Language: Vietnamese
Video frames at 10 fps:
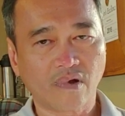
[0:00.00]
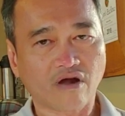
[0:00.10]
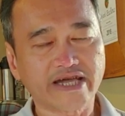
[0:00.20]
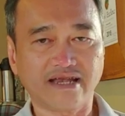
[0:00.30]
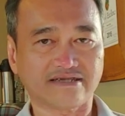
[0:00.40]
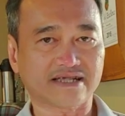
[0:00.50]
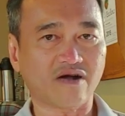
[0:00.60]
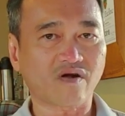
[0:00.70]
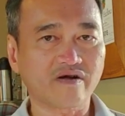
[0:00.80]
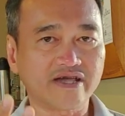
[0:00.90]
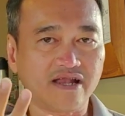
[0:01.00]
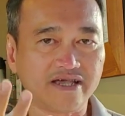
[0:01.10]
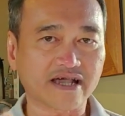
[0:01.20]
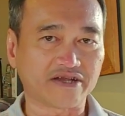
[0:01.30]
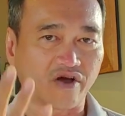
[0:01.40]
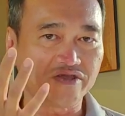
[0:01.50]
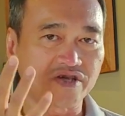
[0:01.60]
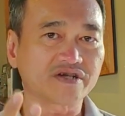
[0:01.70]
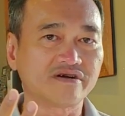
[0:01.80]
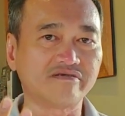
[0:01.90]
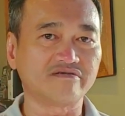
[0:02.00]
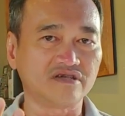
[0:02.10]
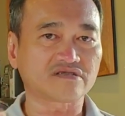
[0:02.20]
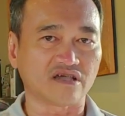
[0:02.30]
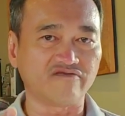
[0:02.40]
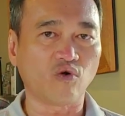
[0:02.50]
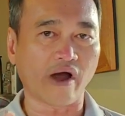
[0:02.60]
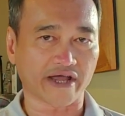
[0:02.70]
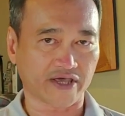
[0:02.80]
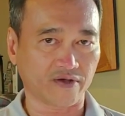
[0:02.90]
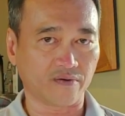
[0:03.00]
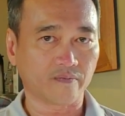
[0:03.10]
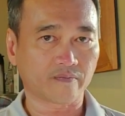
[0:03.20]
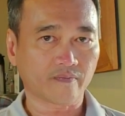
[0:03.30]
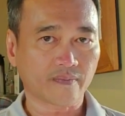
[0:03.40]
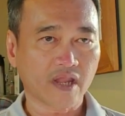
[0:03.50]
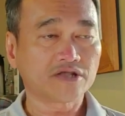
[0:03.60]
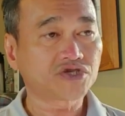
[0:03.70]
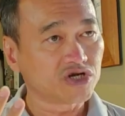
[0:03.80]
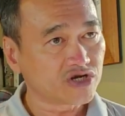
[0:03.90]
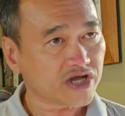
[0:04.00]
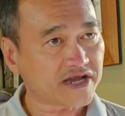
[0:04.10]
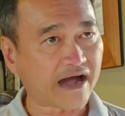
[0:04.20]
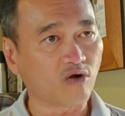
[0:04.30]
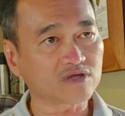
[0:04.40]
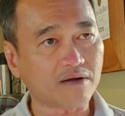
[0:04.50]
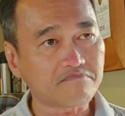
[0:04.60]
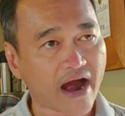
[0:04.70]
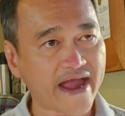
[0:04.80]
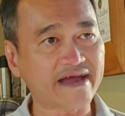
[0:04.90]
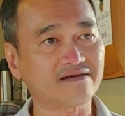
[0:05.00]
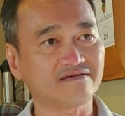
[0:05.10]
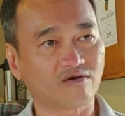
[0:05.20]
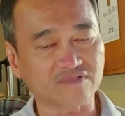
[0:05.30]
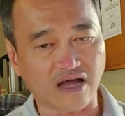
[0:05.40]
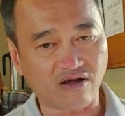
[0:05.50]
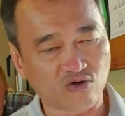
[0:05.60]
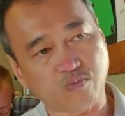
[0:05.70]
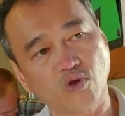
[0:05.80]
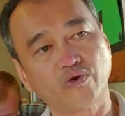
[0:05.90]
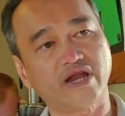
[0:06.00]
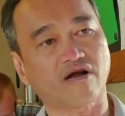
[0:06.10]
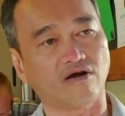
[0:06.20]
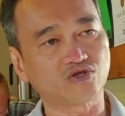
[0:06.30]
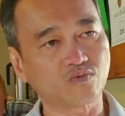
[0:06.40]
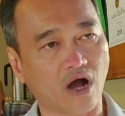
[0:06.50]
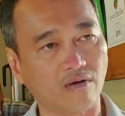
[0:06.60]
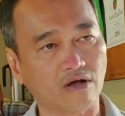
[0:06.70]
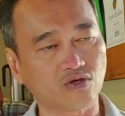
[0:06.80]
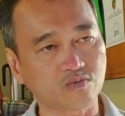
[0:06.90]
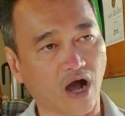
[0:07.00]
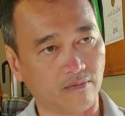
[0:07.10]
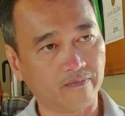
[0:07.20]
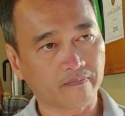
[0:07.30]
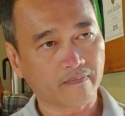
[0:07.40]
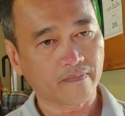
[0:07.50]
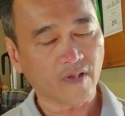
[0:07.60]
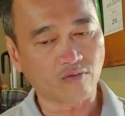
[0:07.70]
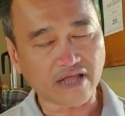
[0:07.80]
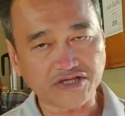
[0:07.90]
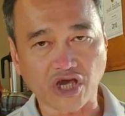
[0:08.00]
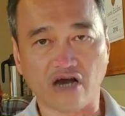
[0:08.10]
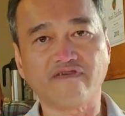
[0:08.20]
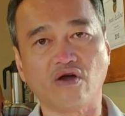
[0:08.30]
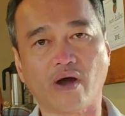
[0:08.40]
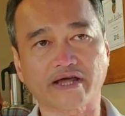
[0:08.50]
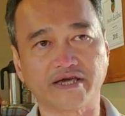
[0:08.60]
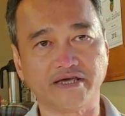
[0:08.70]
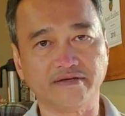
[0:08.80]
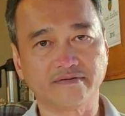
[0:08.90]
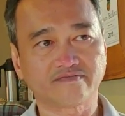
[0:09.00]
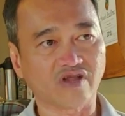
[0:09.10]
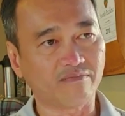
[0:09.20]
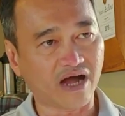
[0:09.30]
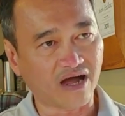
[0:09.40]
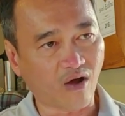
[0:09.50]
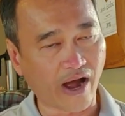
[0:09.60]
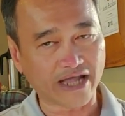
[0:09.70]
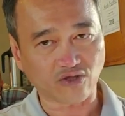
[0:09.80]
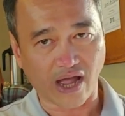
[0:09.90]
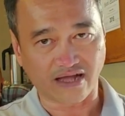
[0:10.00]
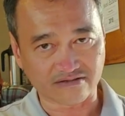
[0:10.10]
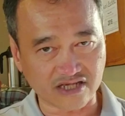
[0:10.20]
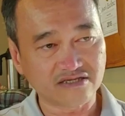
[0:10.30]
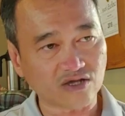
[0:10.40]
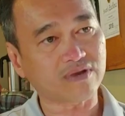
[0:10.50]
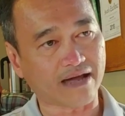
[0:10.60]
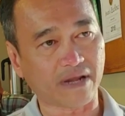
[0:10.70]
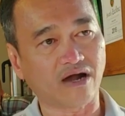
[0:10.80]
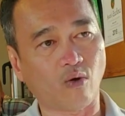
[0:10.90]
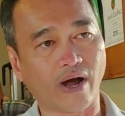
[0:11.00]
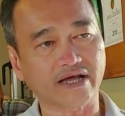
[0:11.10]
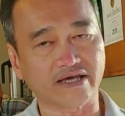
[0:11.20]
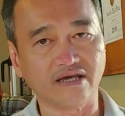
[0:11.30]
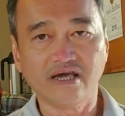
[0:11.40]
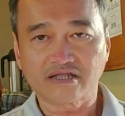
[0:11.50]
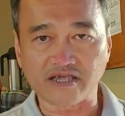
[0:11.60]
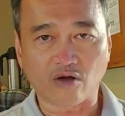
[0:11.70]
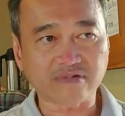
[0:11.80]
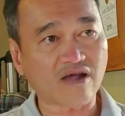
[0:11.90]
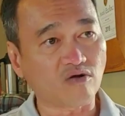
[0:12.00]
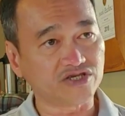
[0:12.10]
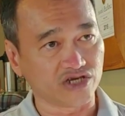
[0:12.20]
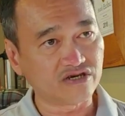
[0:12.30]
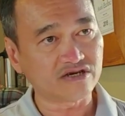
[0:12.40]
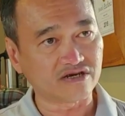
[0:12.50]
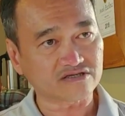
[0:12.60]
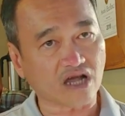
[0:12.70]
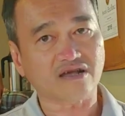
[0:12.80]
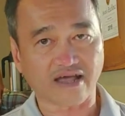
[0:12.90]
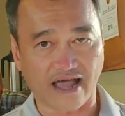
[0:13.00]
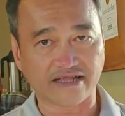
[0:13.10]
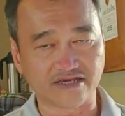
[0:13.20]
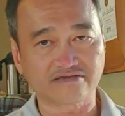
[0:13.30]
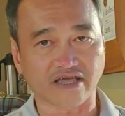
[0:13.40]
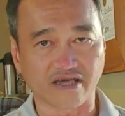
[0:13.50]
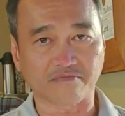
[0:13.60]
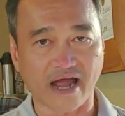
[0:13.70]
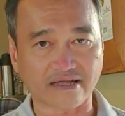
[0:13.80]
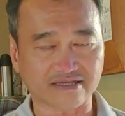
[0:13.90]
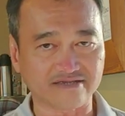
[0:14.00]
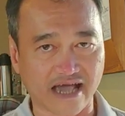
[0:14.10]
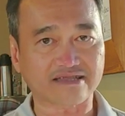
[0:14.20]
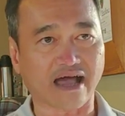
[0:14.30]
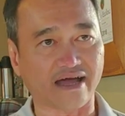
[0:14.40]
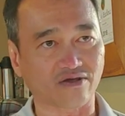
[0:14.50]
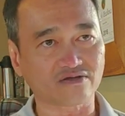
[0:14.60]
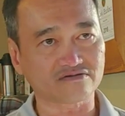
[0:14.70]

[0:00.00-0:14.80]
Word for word: Có nghĩa là sao? Có nghĩa là ý phải nói những người như tỷ phú Hoàng Kiều, trừ khi nào ông ta bán, ông ta rút lui ra khỏi Trung Cộng, Trung Cộng, ông ta trở về Hoa Kỳ để mà hoàn toàn sinh sống làm ăn ở Hoa Kỳ, thì ông ta còn giữ được tất cả những tiền bạc, gia tài,